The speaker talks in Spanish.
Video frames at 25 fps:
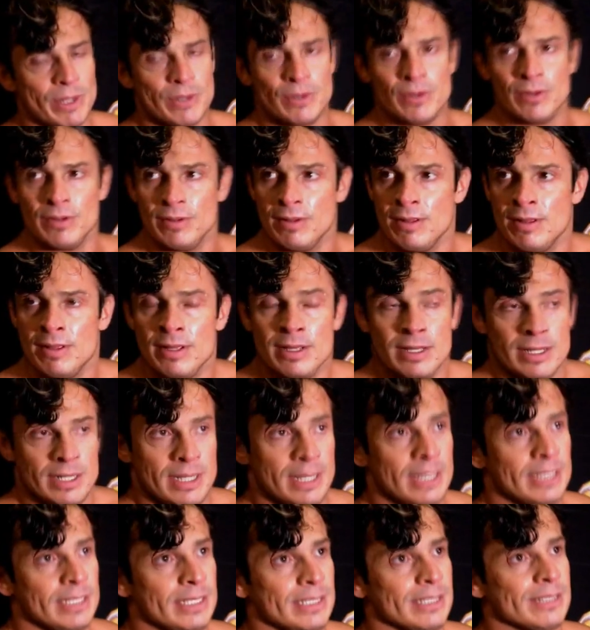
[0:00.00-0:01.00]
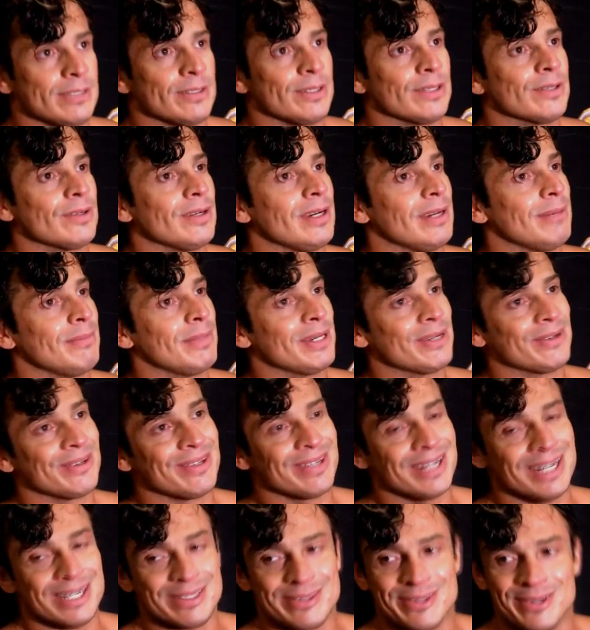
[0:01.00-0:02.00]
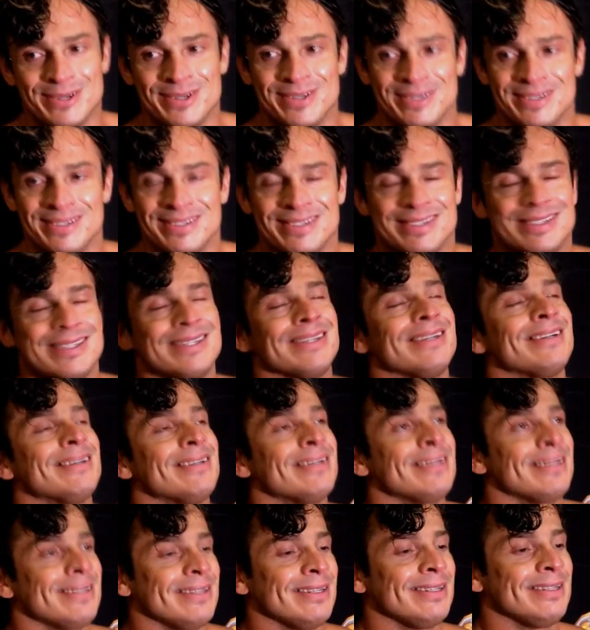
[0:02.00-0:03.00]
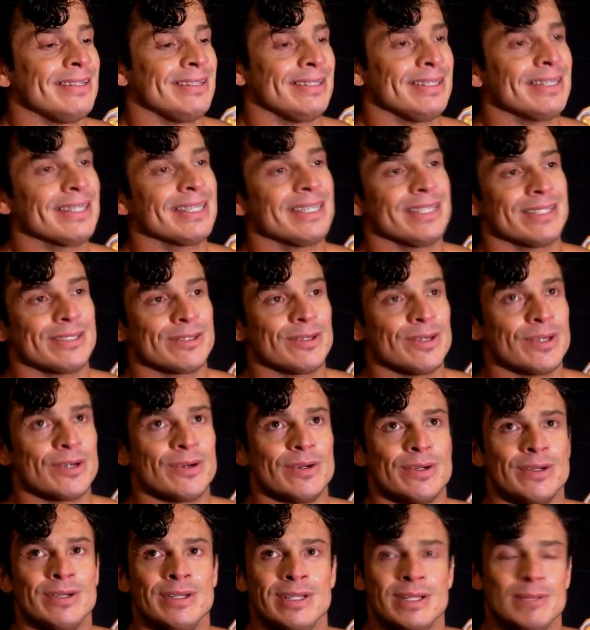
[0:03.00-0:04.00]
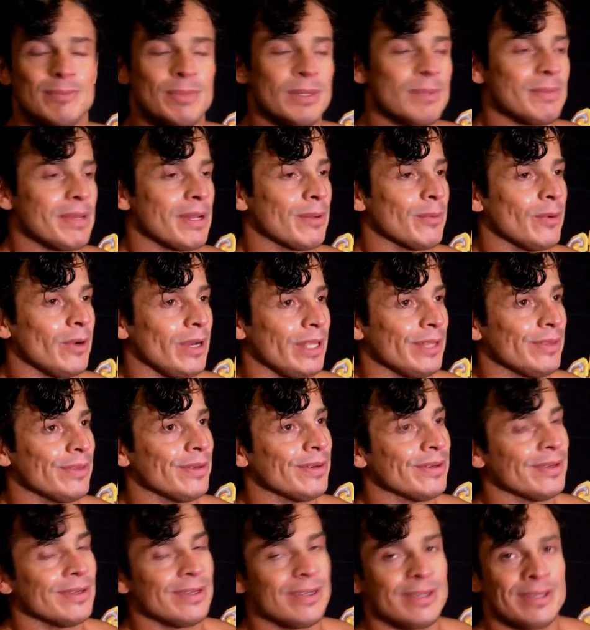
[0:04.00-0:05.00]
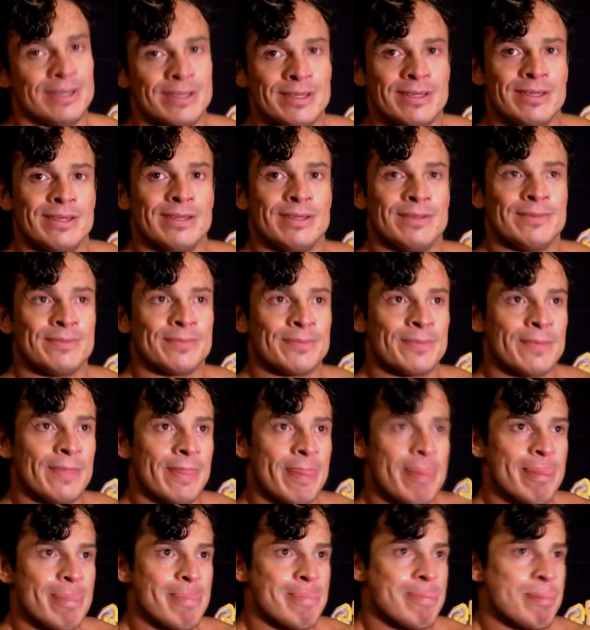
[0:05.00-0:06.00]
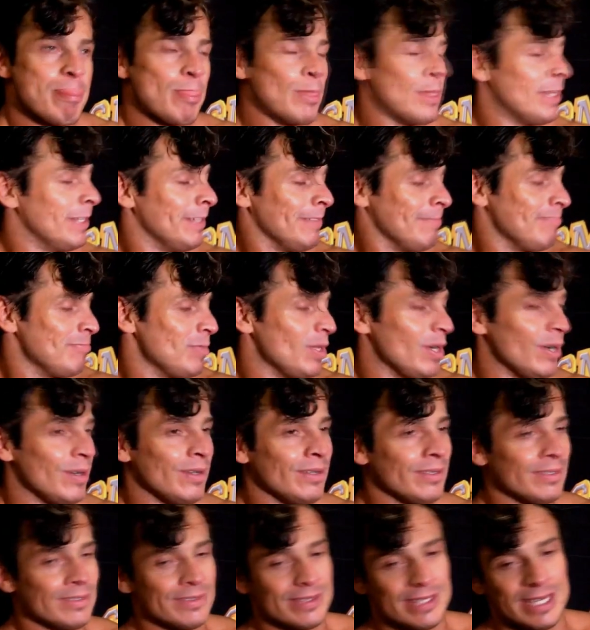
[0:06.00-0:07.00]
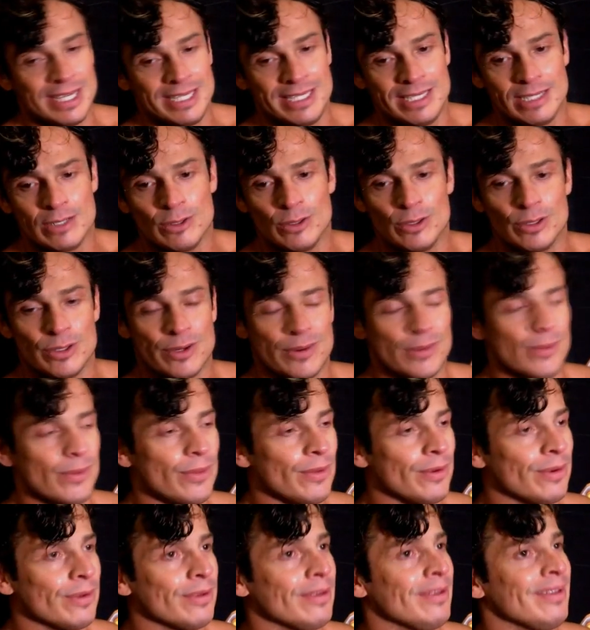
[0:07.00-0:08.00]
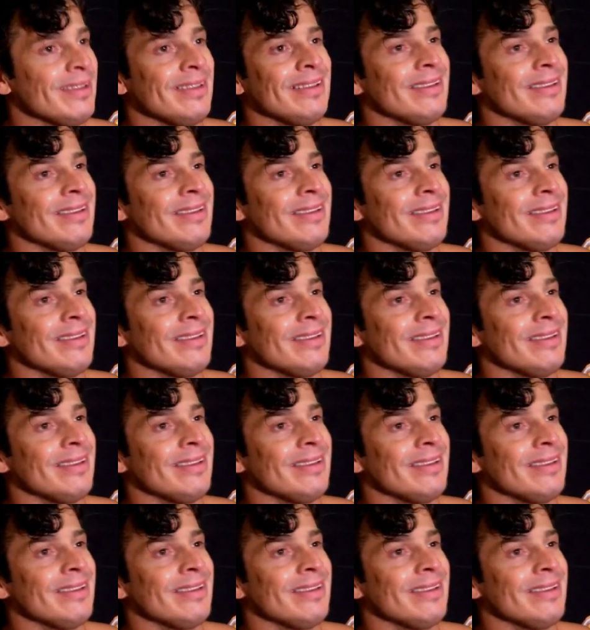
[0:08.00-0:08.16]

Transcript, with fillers: pero aquí estoy con la mano en alto. Aquí estoy con el primer boleto. ¿No te importa quién es el rival? No, técnico, rudo,